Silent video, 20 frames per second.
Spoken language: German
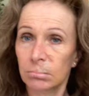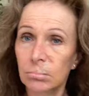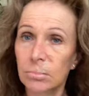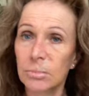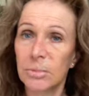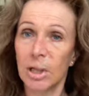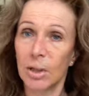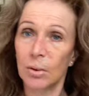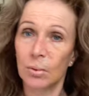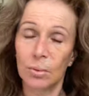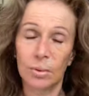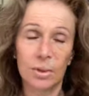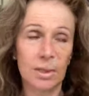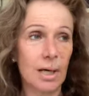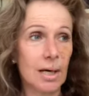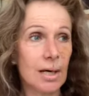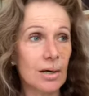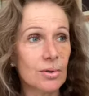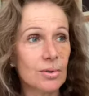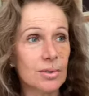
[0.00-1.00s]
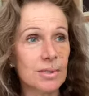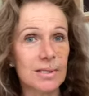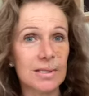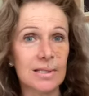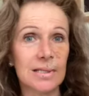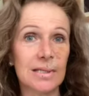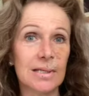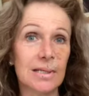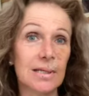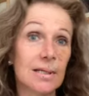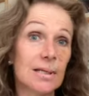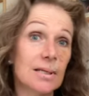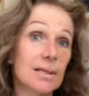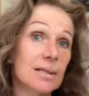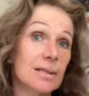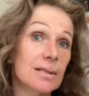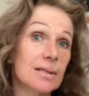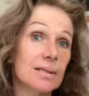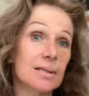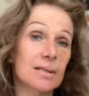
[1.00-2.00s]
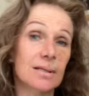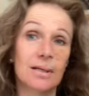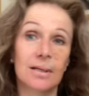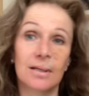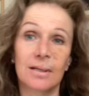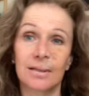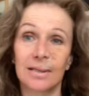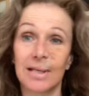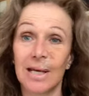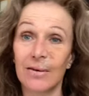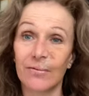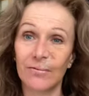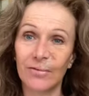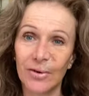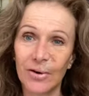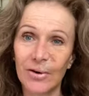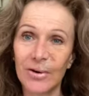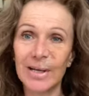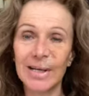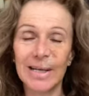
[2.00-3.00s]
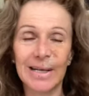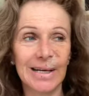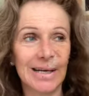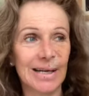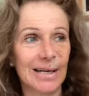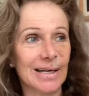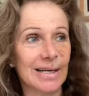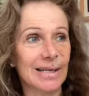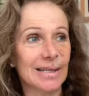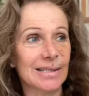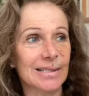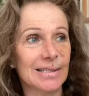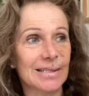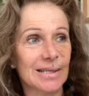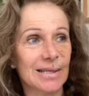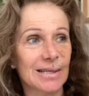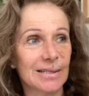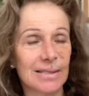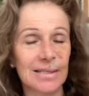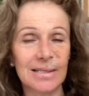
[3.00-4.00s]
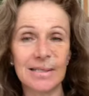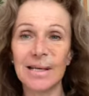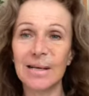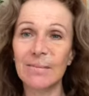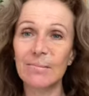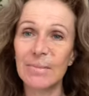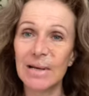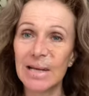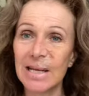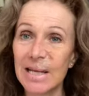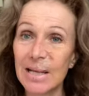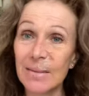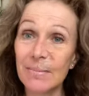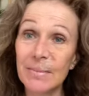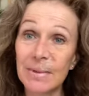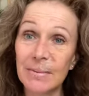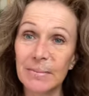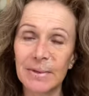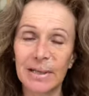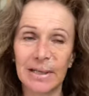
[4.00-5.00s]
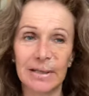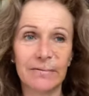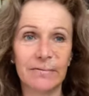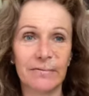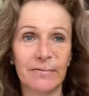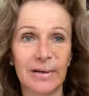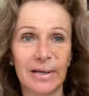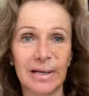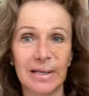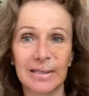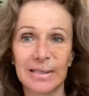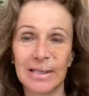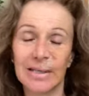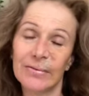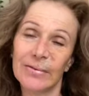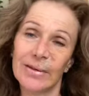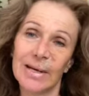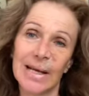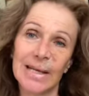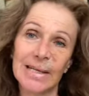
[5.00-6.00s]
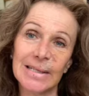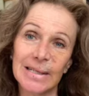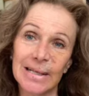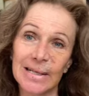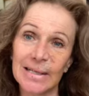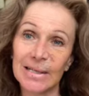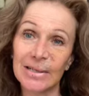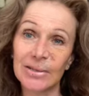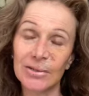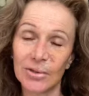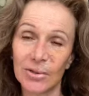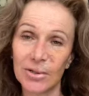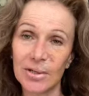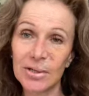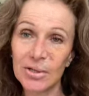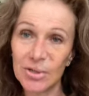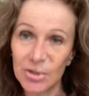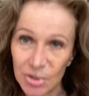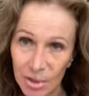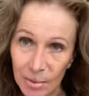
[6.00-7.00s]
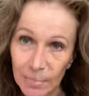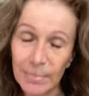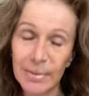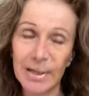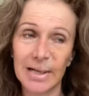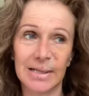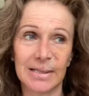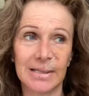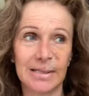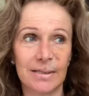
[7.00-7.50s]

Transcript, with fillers: der gut aussieht, der Freude hat, der sein Leben im Griff hat, der vielleicht einen tollen Job hat.